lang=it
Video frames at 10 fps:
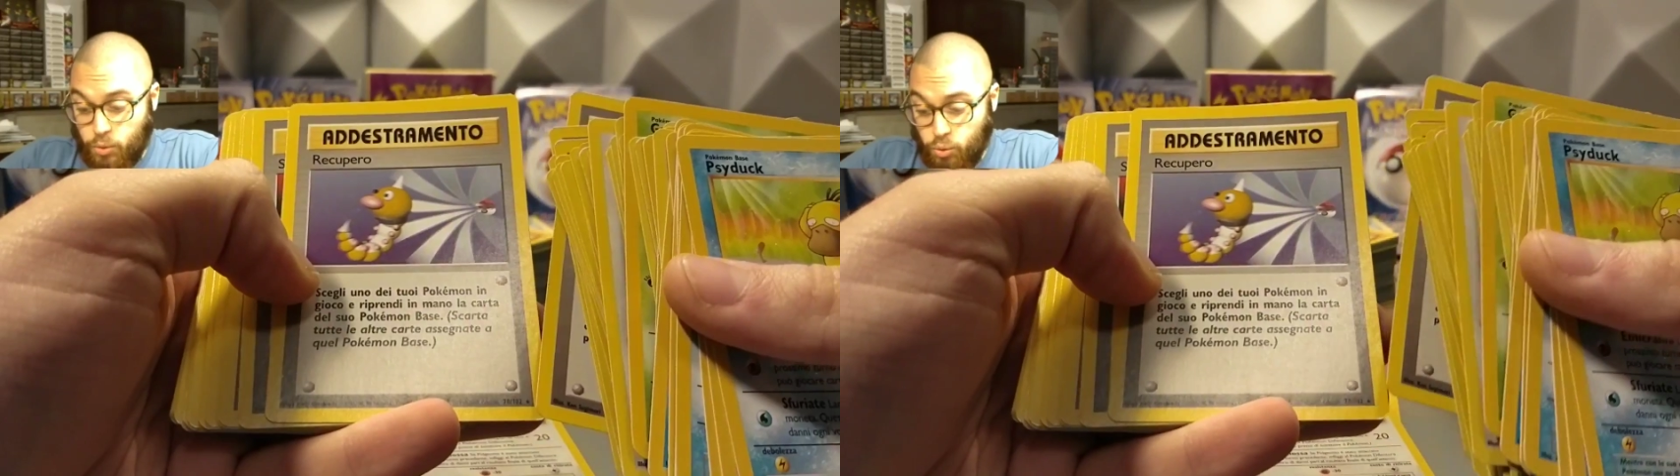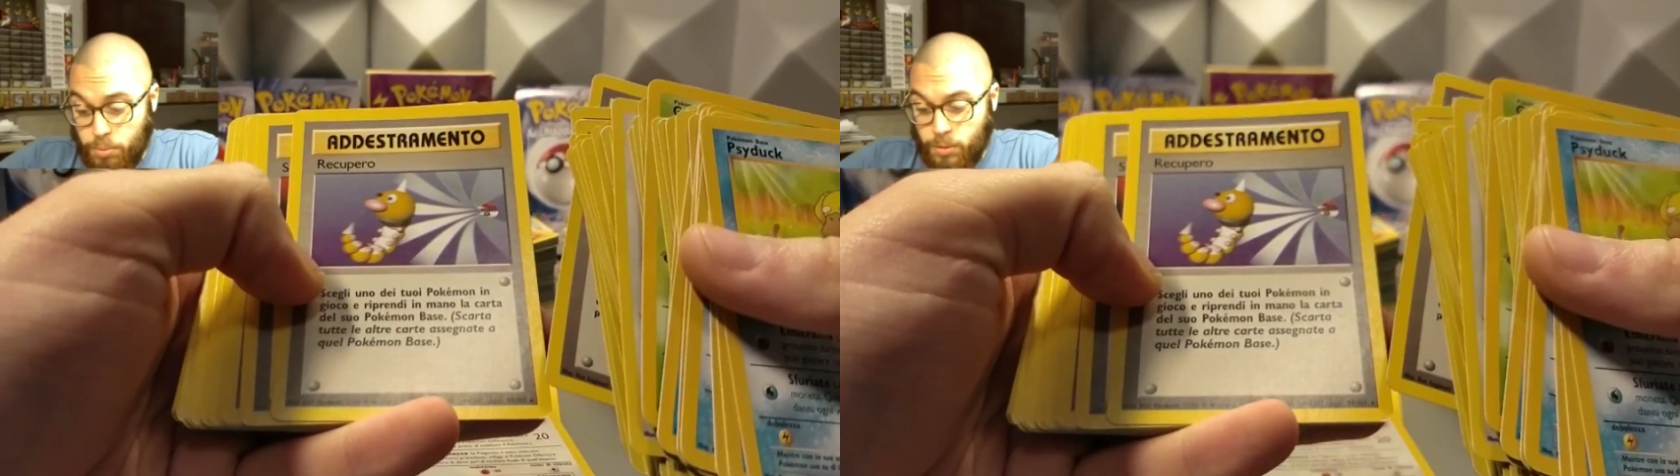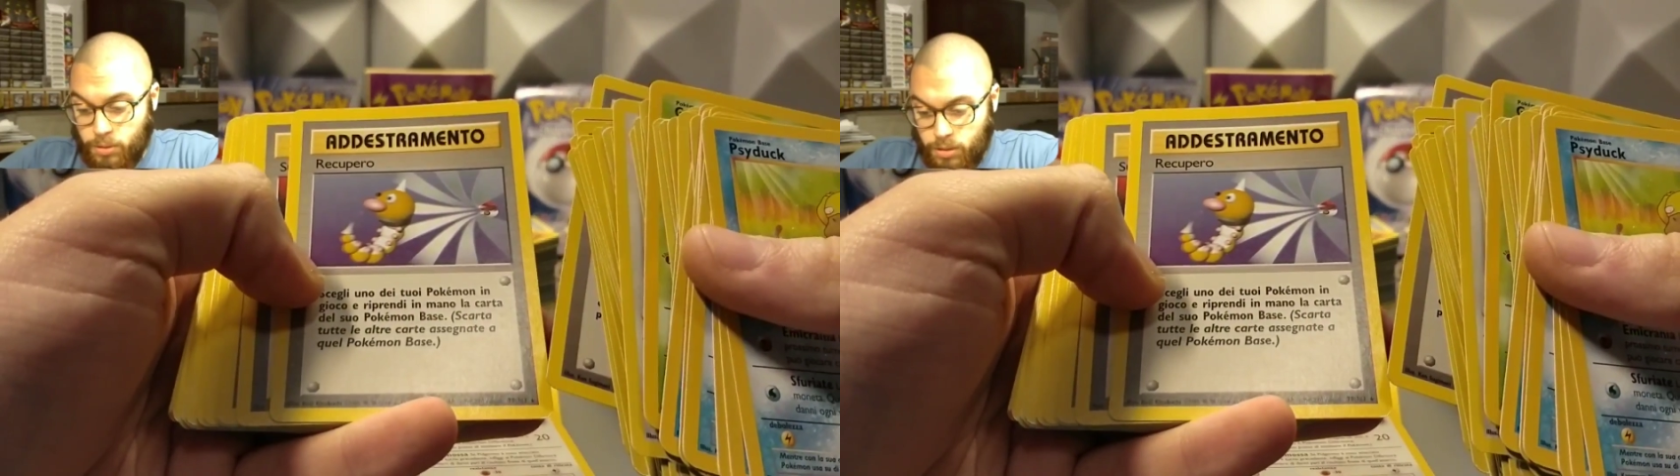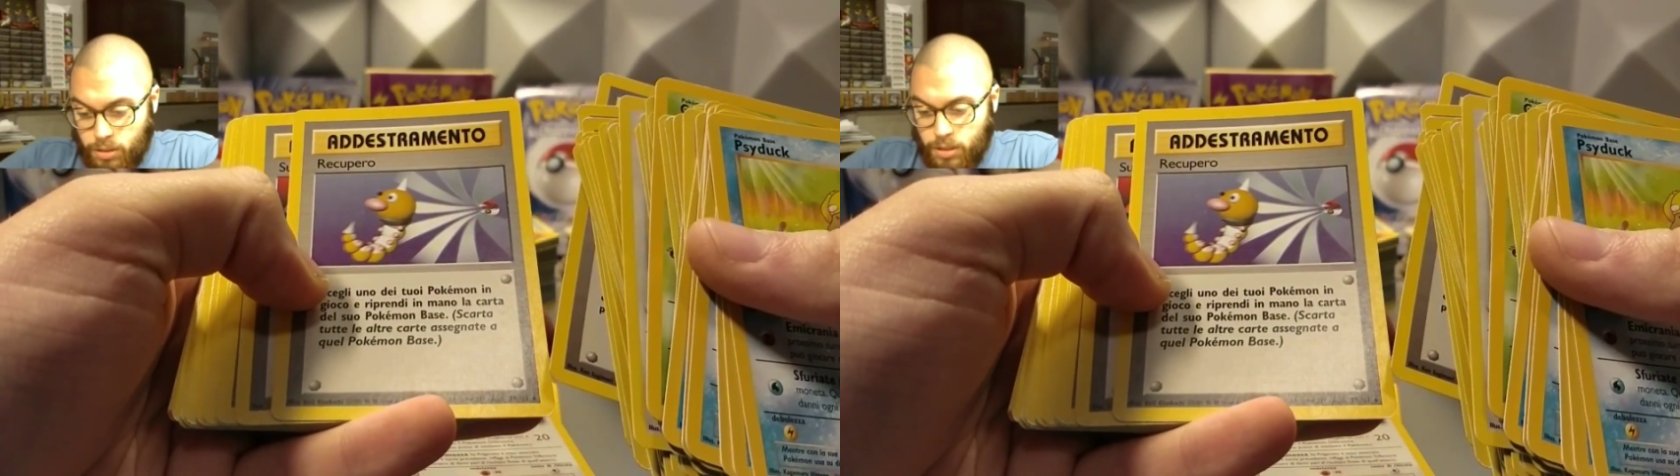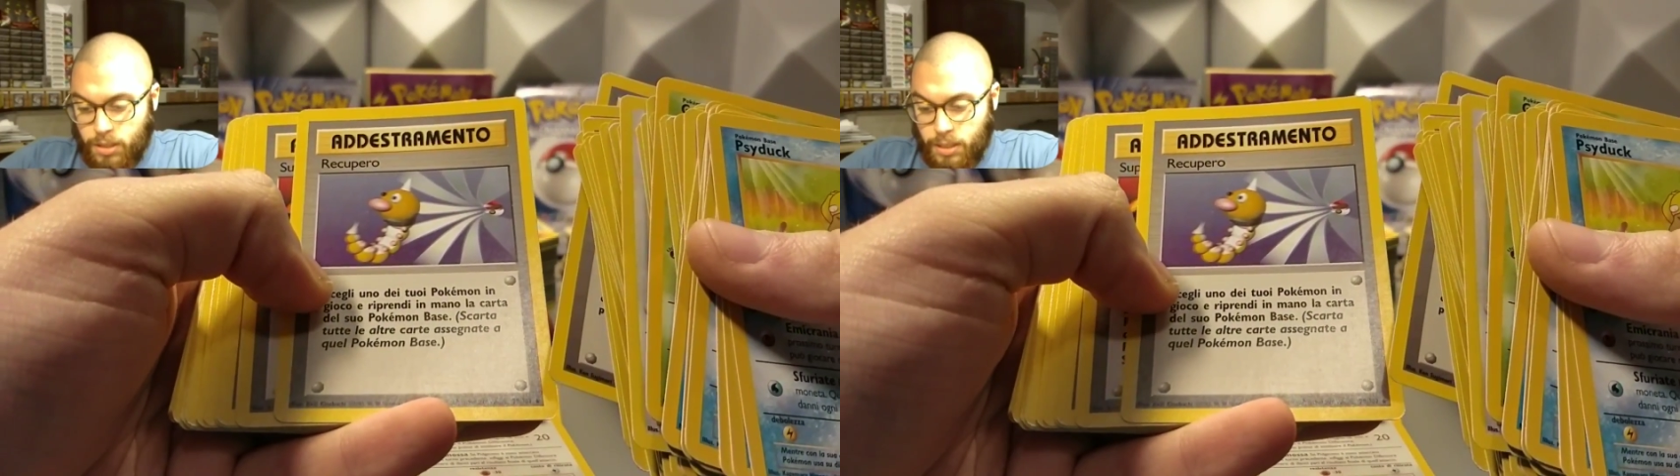recupero,
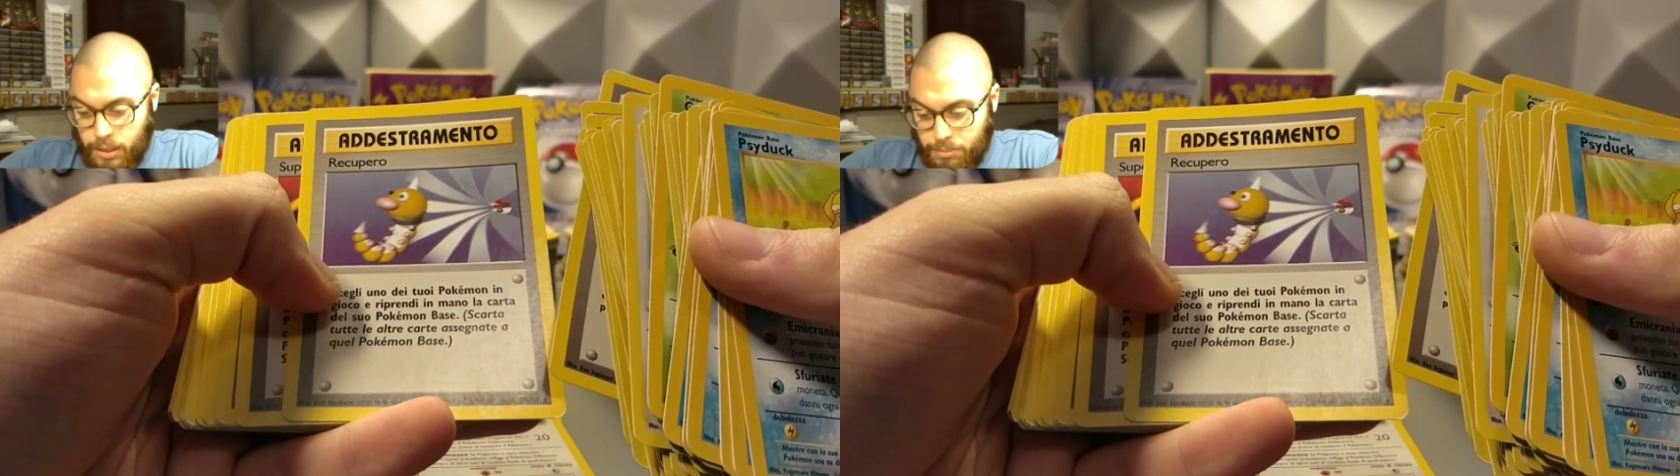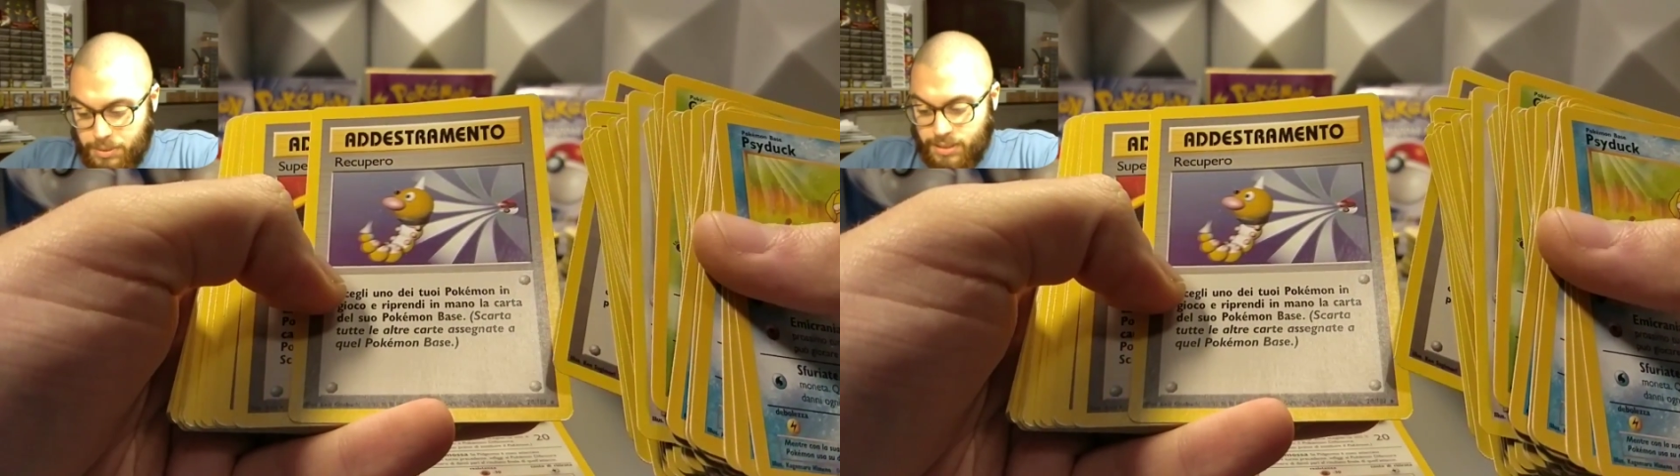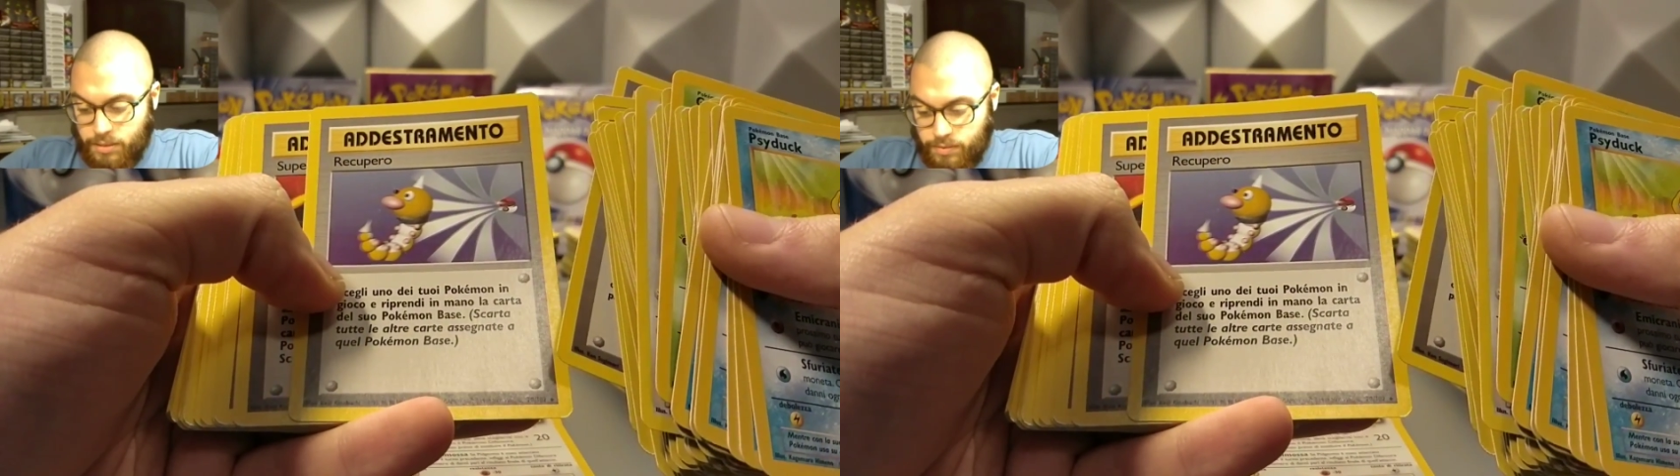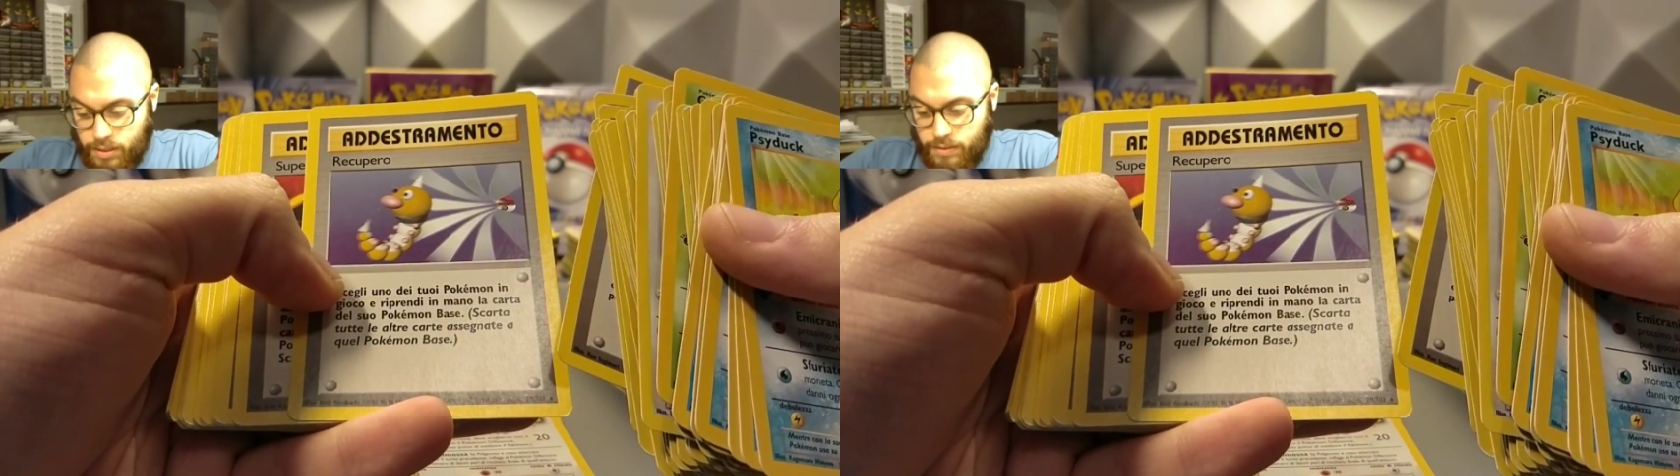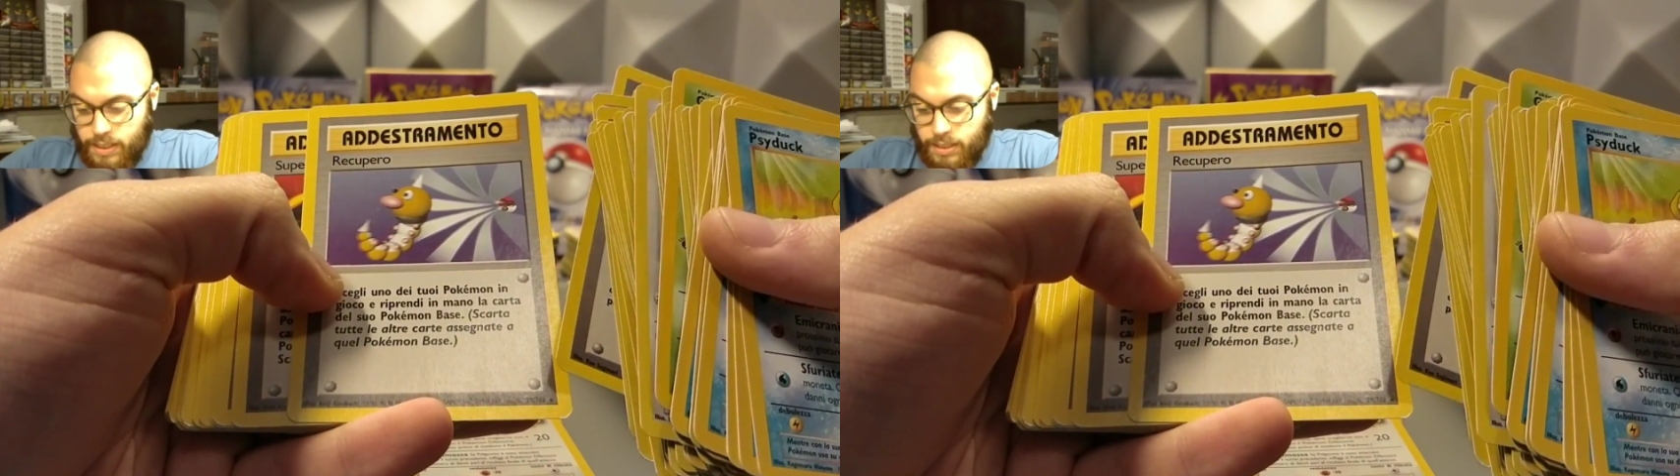mi
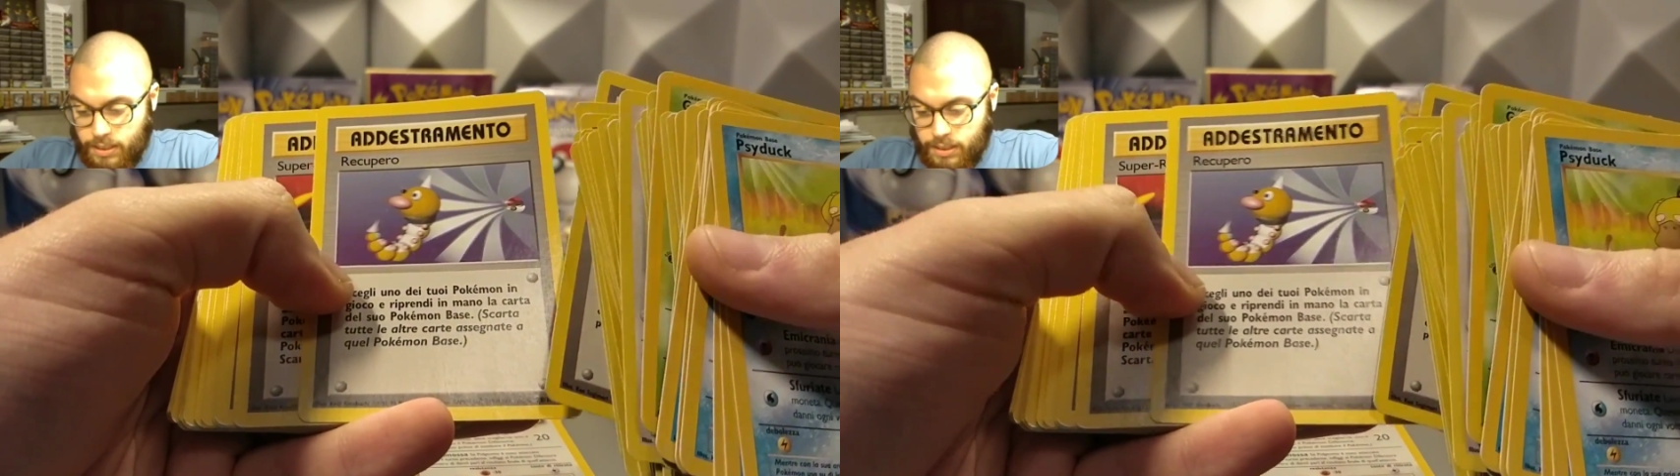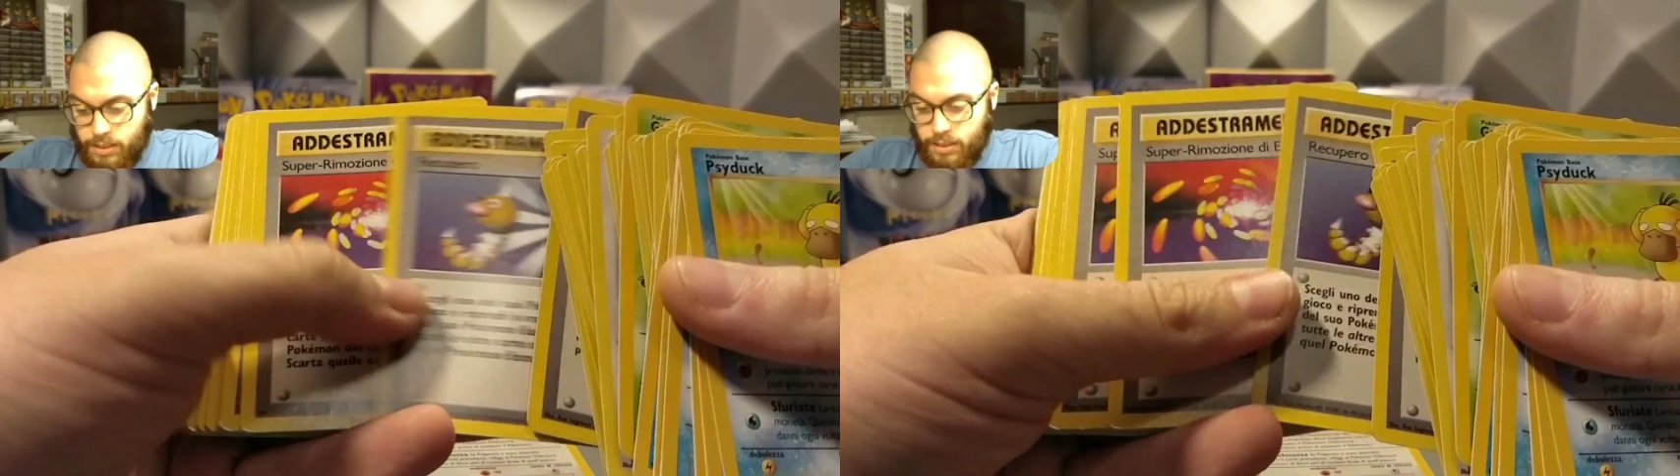serviva,